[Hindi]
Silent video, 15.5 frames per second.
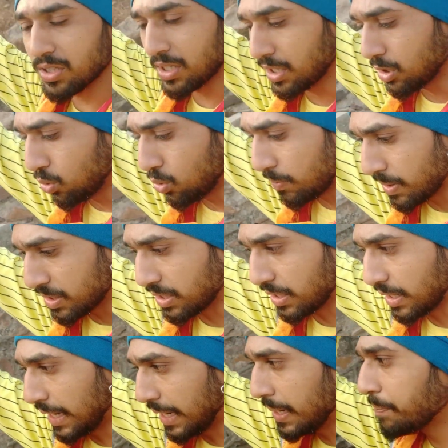ज्यादा दूर है
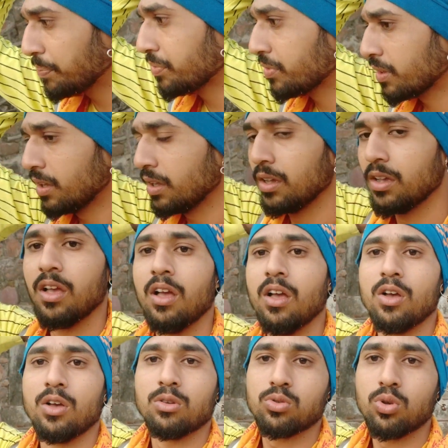बेसिकली
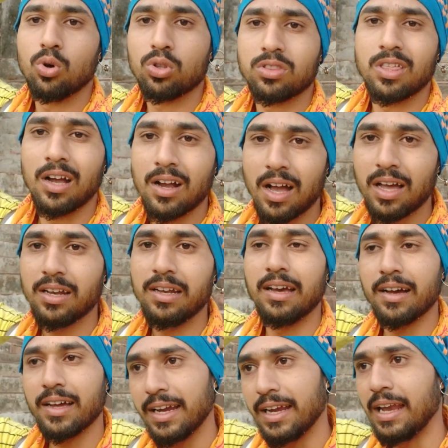सो थकान
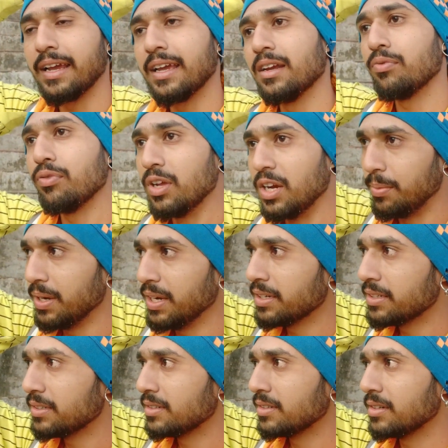लग रही है लेकिन फिर भी
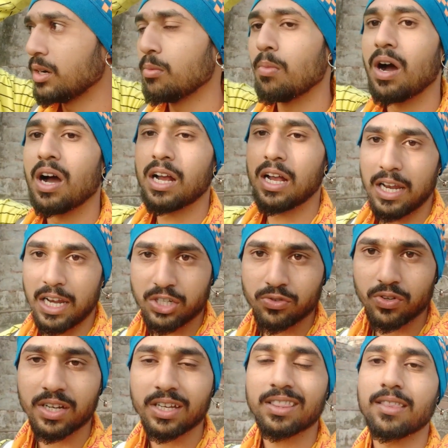
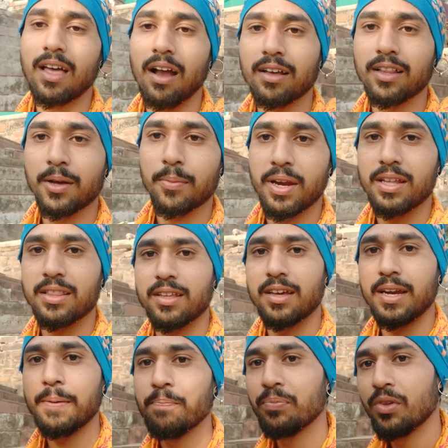महाकालेश्वर की ताकत हमारे
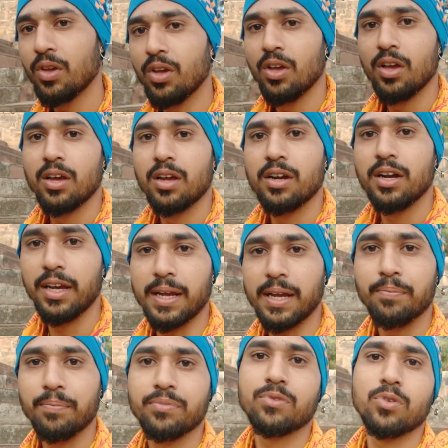अंदर है ठीक
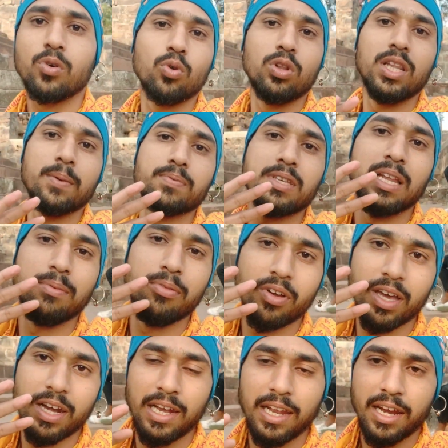है सो कुलदीप सेल्फी
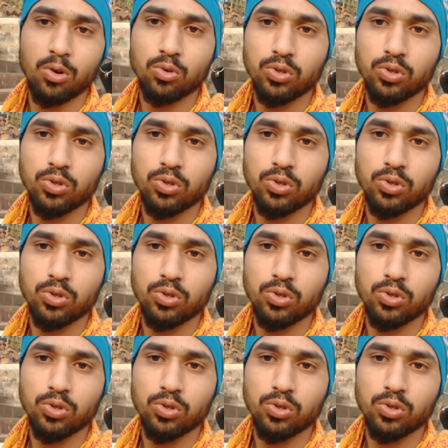वगैरह ले रहा